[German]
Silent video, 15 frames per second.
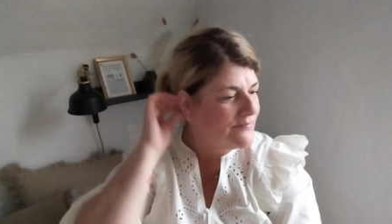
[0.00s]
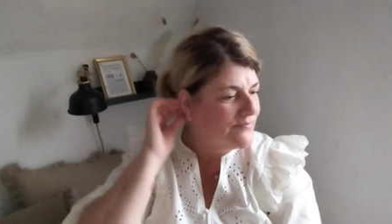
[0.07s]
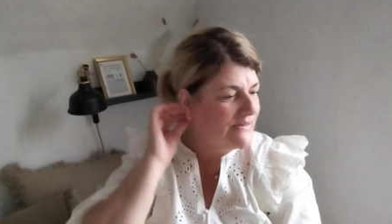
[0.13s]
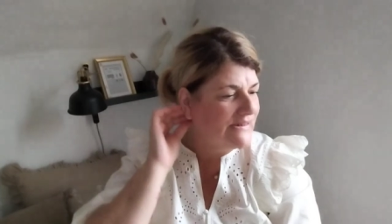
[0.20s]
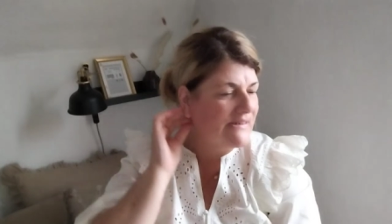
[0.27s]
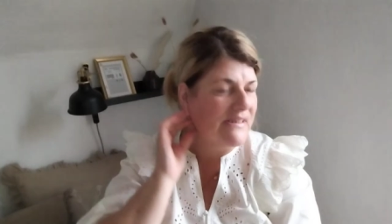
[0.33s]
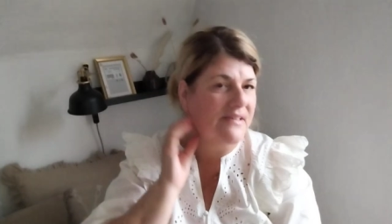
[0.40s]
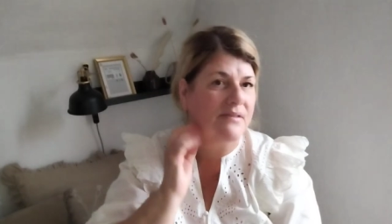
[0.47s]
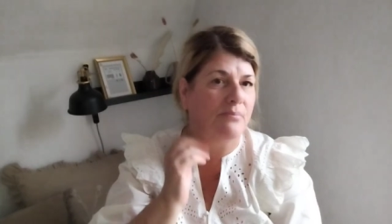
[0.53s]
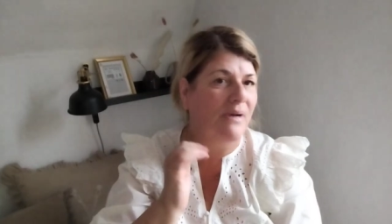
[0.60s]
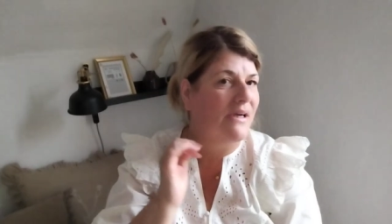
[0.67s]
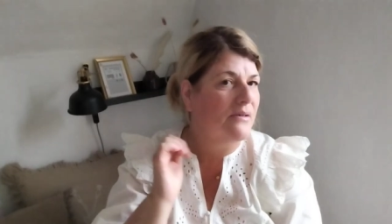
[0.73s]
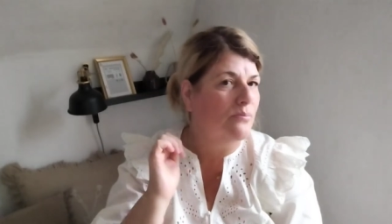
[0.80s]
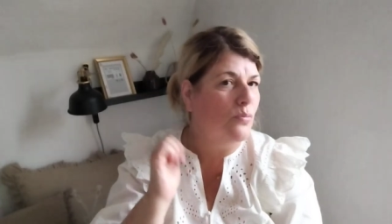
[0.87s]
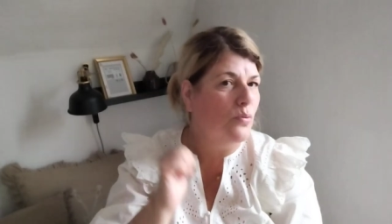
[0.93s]
wir sind jetzt im
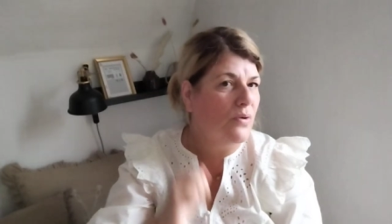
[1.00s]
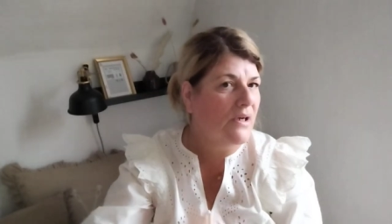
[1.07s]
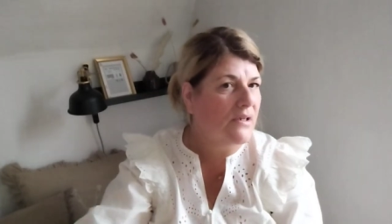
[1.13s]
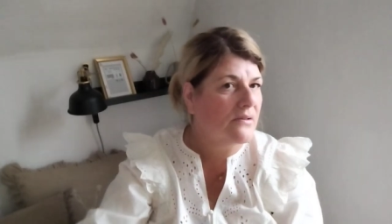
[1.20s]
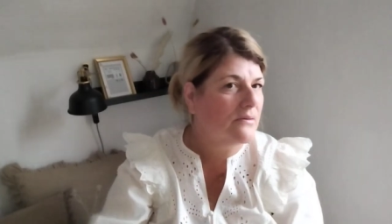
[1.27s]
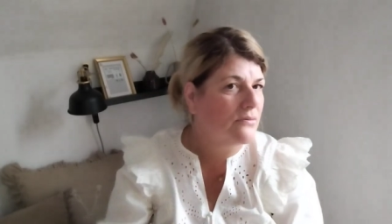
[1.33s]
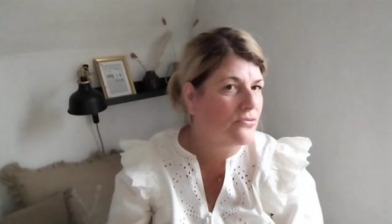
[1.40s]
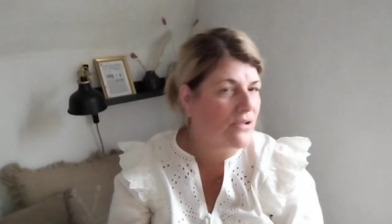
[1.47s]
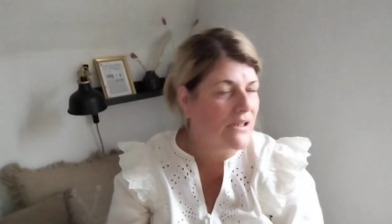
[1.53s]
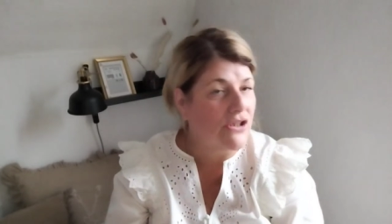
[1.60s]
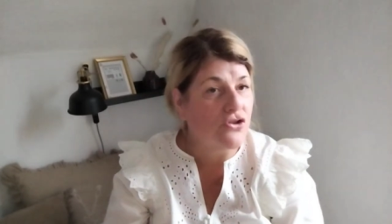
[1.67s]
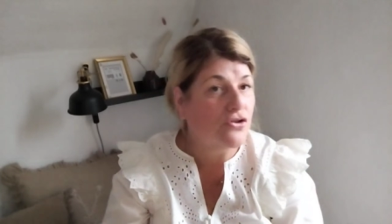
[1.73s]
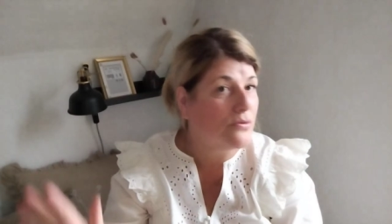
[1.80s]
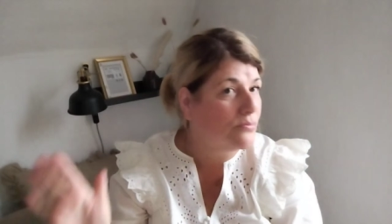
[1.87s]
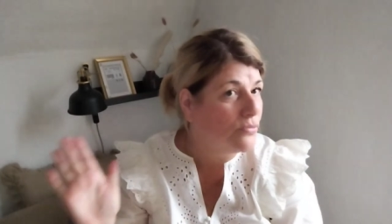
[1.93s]
achten Monat,
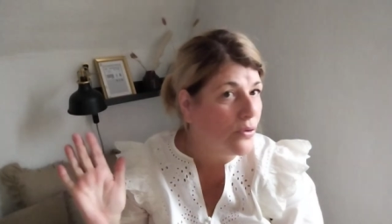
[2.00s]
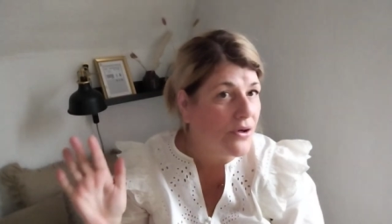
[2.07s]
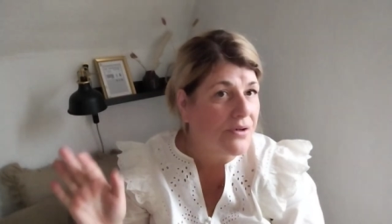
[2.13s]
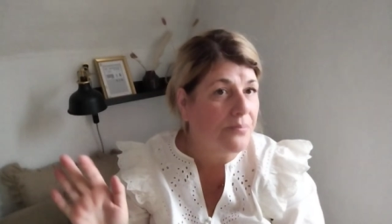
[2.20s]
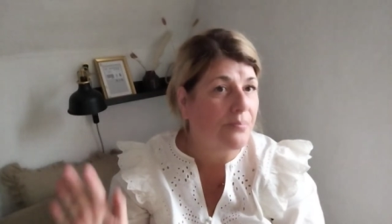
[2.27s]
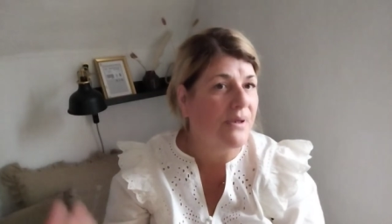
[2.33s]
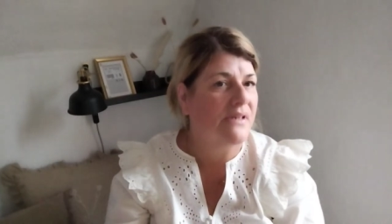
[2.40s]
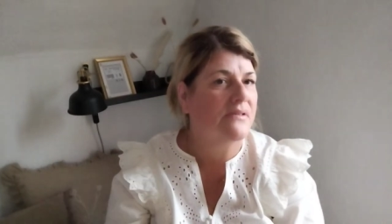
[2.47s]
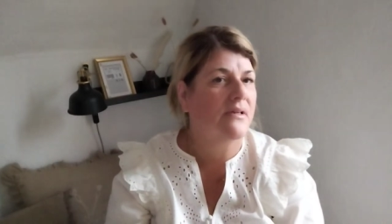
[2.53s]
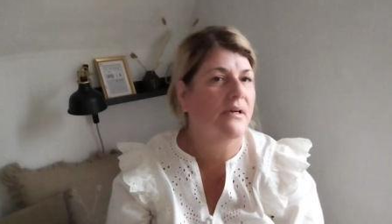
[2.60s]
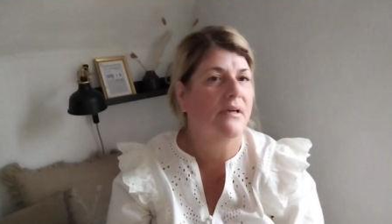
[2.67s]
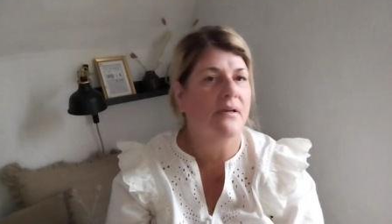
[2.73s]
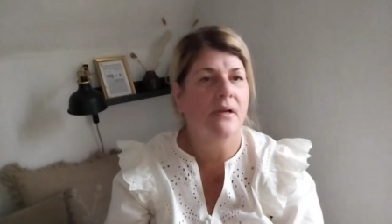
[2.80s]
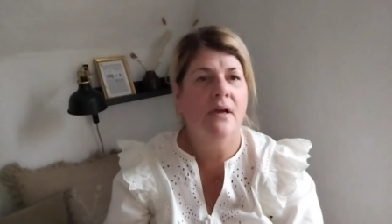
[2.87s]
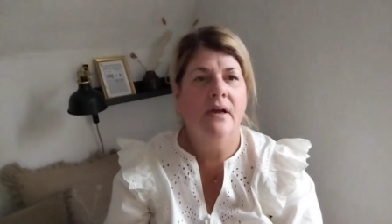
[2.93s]
gehen schon im neunten bald
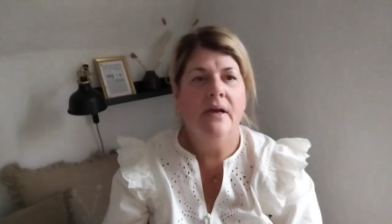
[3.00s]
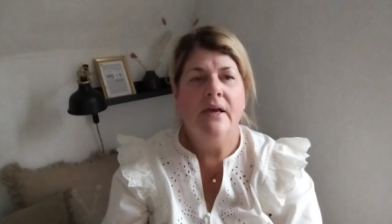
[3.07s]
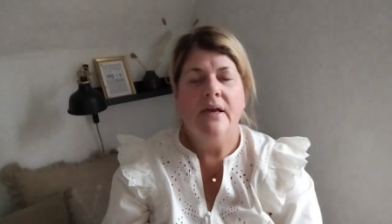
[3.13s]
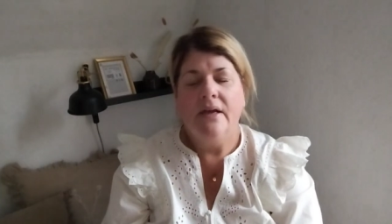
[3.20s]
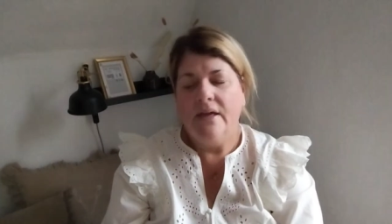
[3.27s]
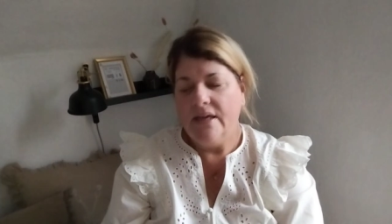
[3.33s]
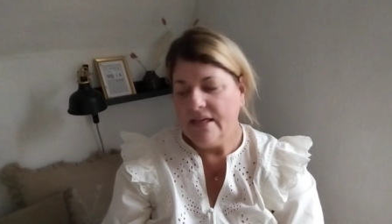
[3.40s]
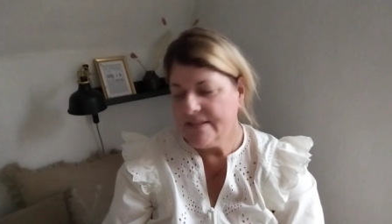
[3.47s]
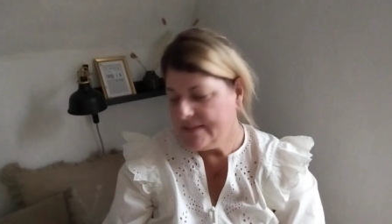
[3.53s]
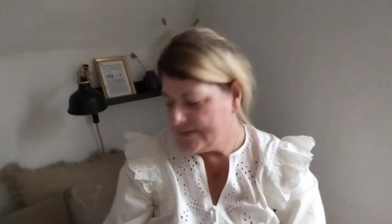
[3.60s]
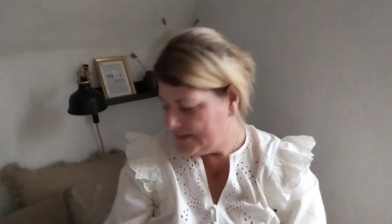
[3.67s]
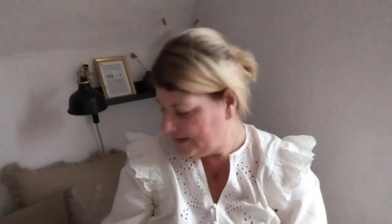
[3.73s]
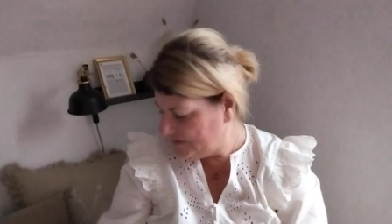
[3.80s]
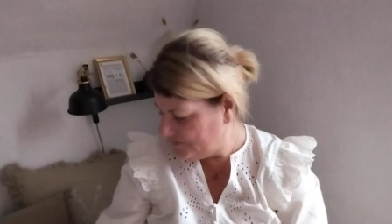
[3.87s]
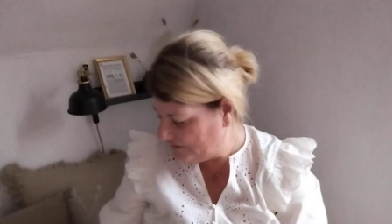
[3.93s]
rein. Es ist
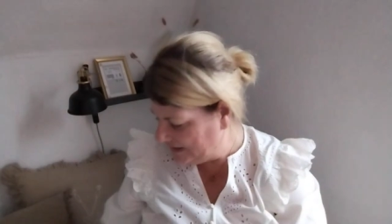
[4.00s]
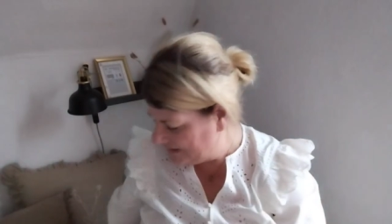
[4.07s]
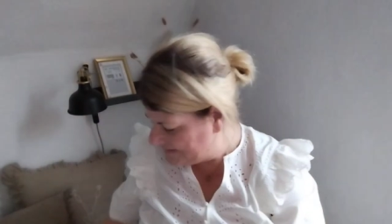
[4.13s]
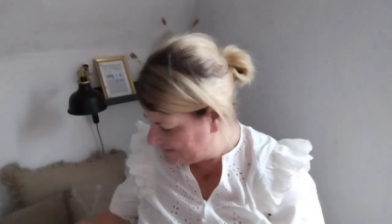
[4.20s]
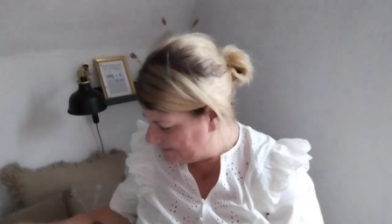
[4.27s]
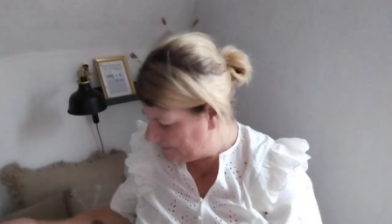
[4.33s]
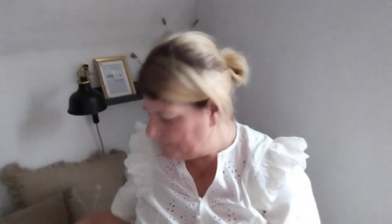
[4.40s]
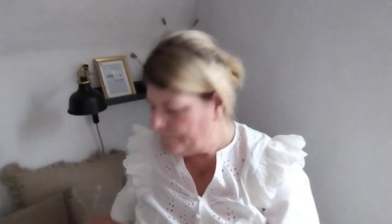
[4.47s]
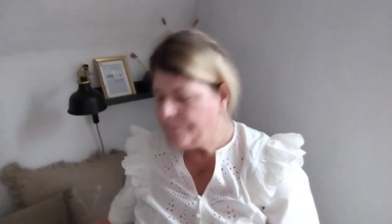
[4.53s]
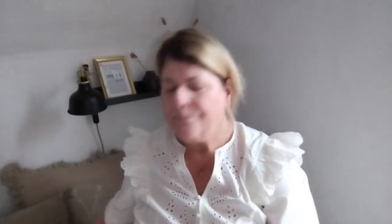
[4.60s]
echt Wahnsinn.